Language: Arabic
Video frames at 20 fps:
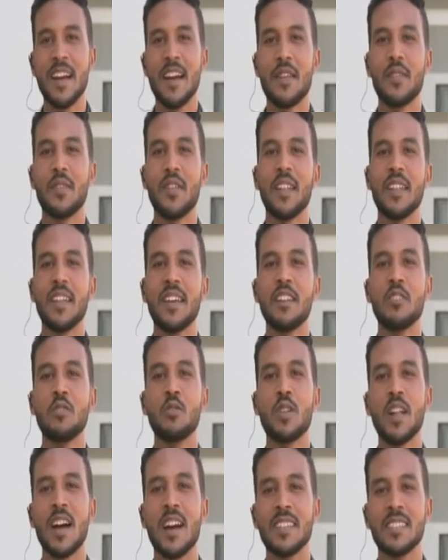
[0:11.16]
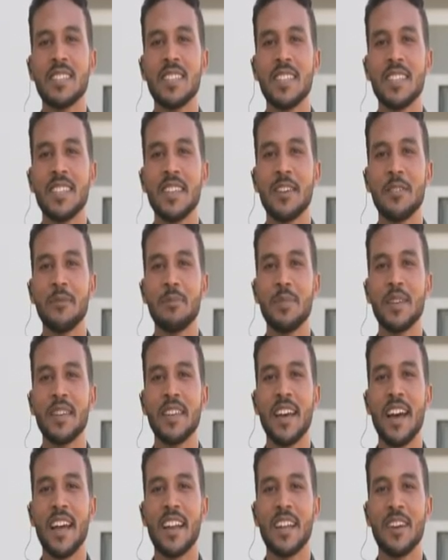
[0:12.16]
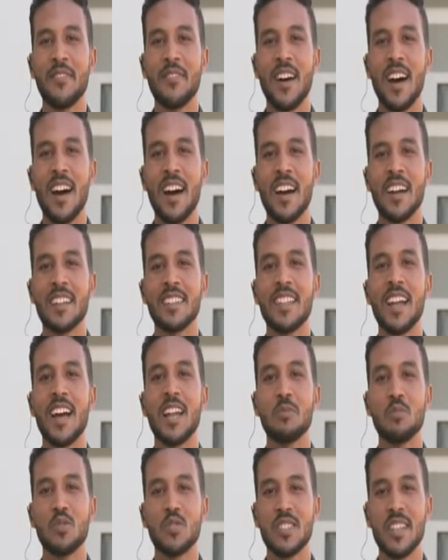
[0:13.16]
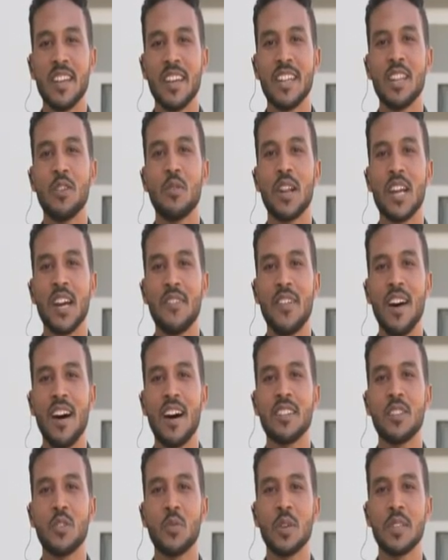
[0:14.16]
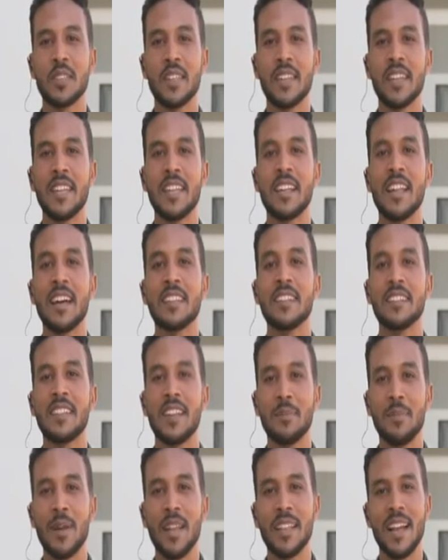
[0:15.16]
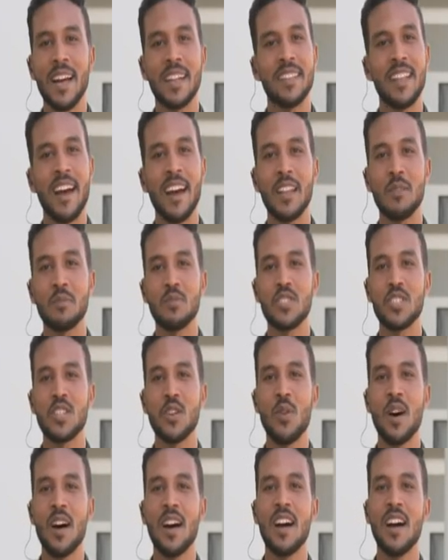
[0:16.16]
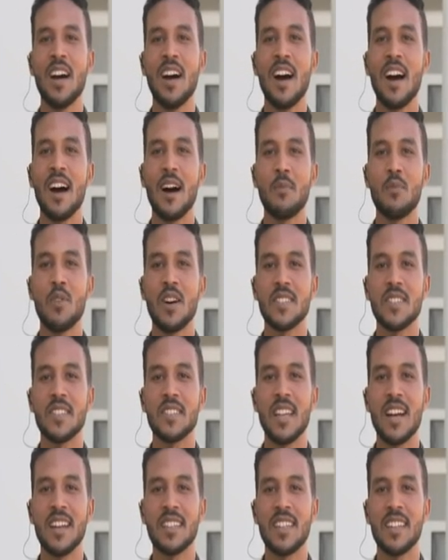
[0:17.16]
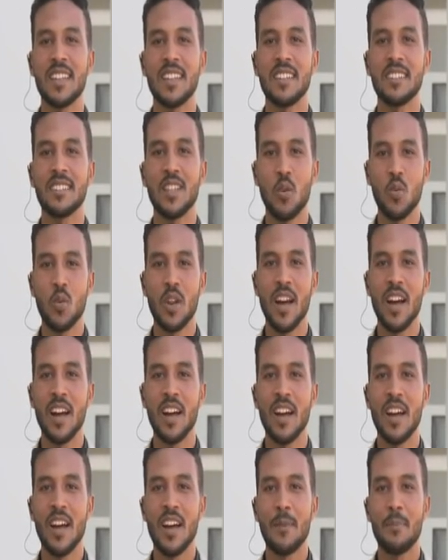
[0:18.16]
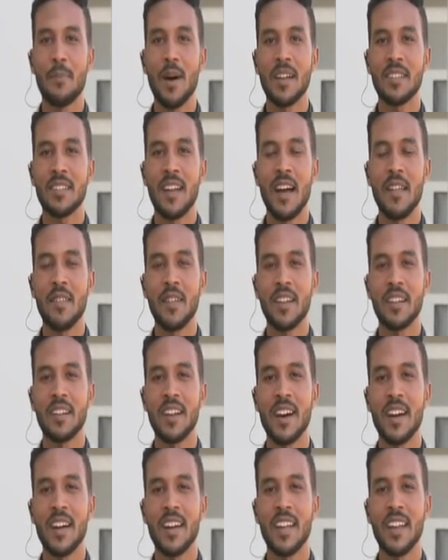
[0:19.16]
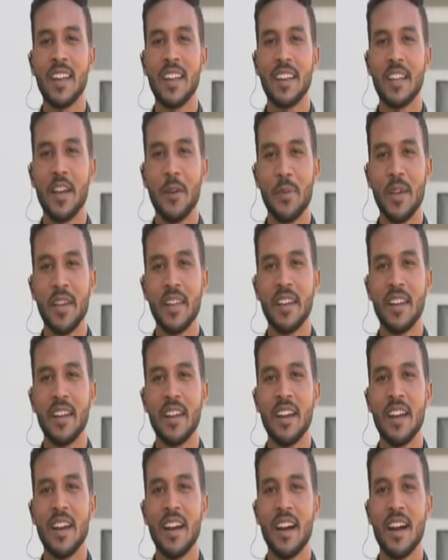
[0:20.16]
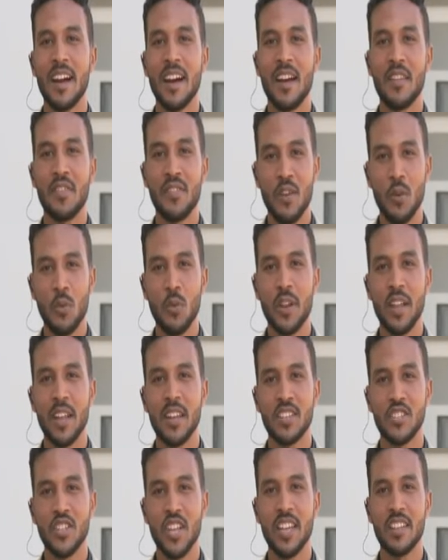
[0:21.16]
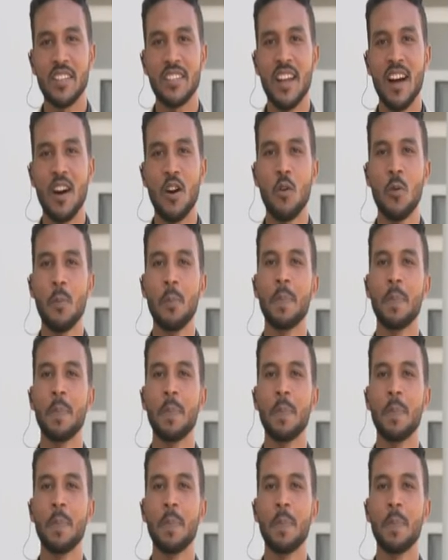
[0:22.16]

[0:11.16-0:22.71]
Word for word: ظلينا ننادي بالكفاءات المستقله والكفاءات الوطنيه لنهضه البلد حتى على مستوى آه، مؤسسات الدوله بعد هذا الحراك الكبير آه، الثوري اللي شهدناه